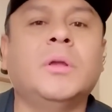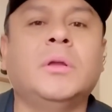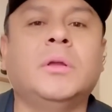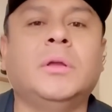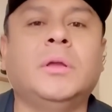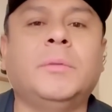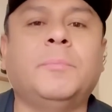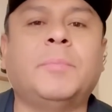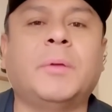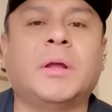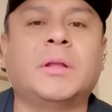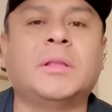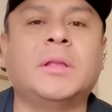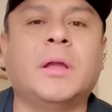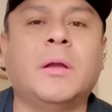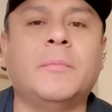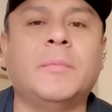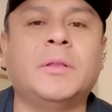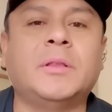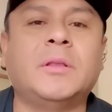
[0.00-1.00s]
y
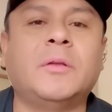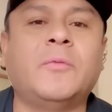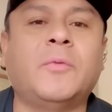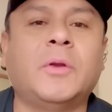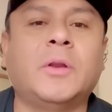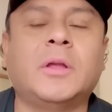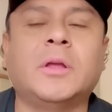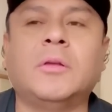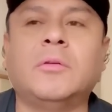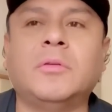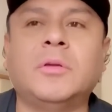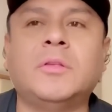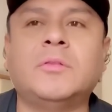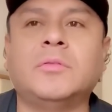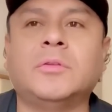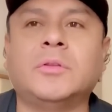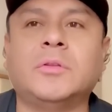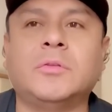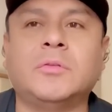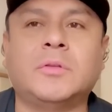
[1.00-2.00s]
prácticamente él fue el que lo
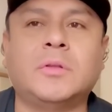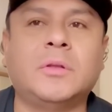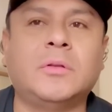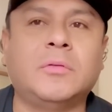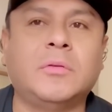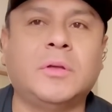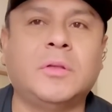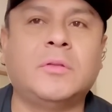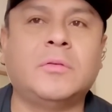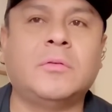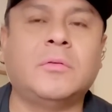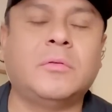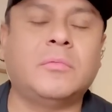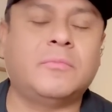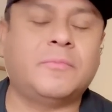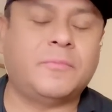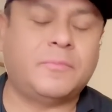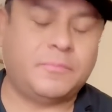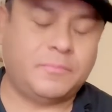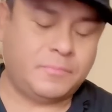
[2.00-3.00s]
hizo, entonces lo
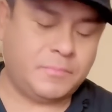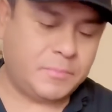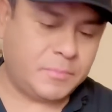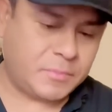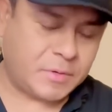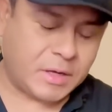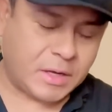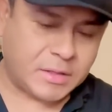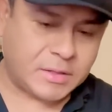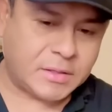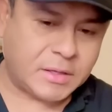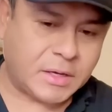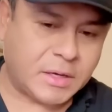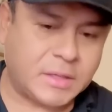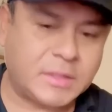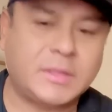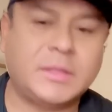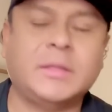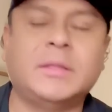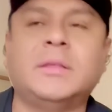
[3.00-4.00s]
hizo casi,
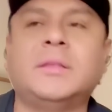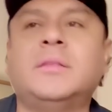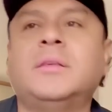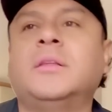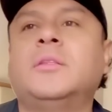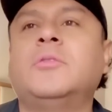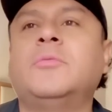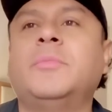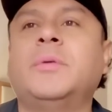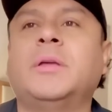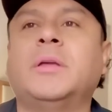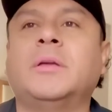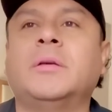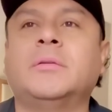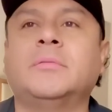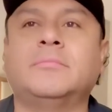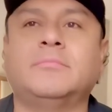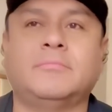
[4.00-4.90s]
casi diciéndome,